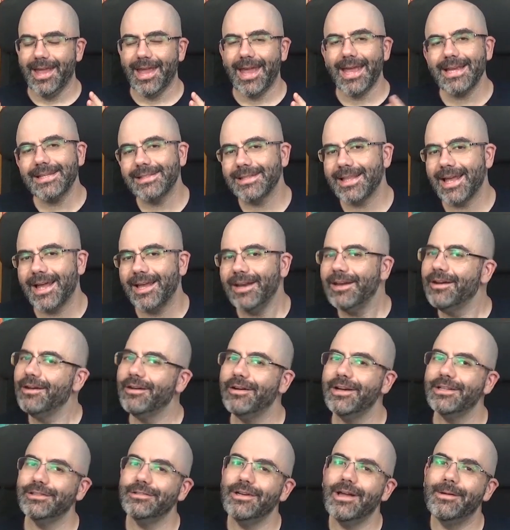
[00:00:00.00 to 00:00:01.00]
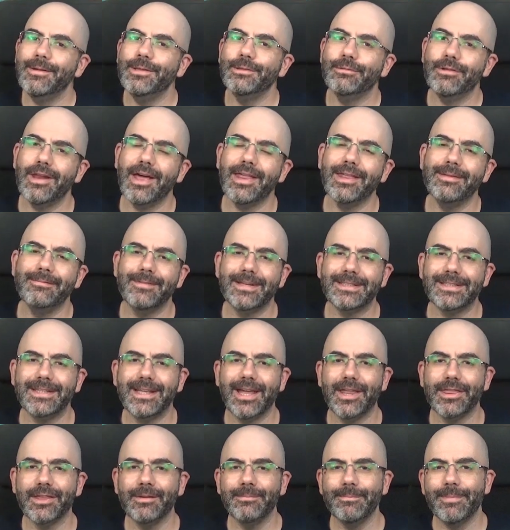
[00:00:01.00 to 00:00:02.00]
Esta no es una aventura de
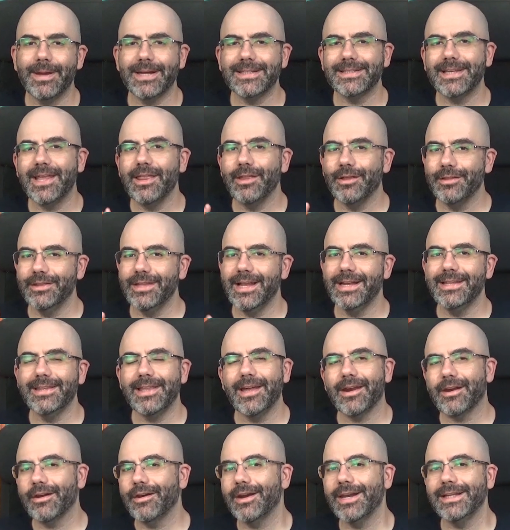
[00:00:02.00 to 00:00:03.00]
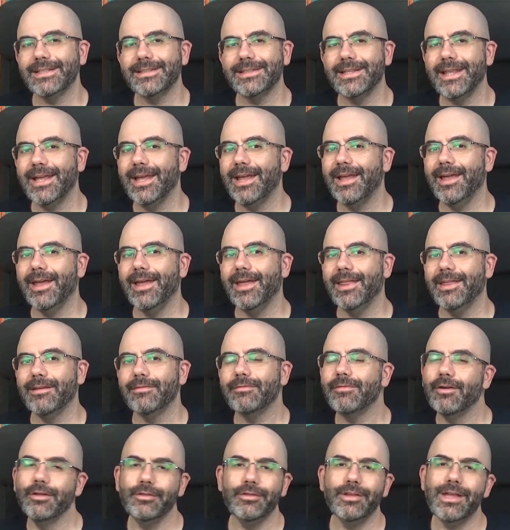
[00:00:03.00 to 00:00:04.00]
investigación per se donde el terror esté de
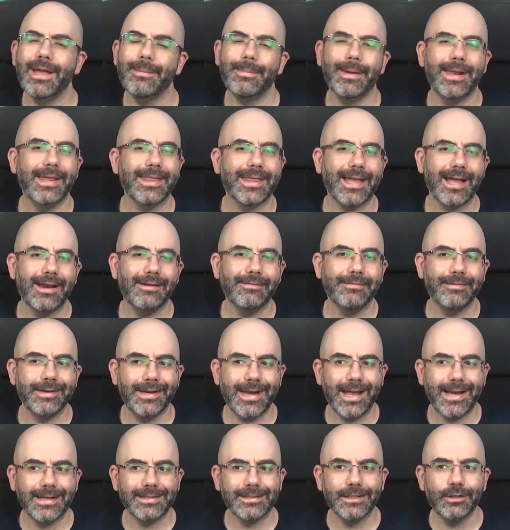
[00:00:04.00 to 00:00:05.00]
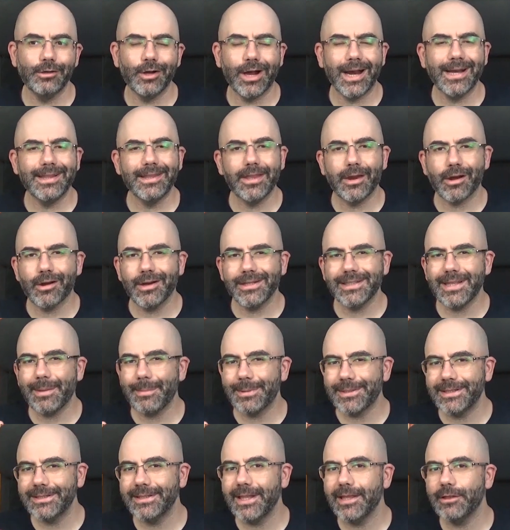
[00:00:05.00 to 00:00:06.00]
fondo y aparezca al final, sino que el terror está
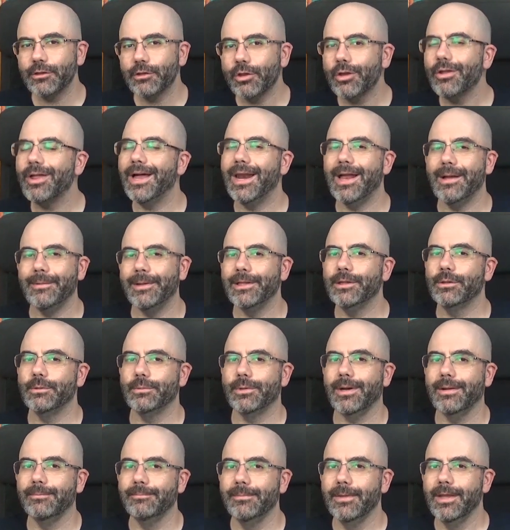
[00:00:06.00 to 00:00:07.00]
presente toda la aventura.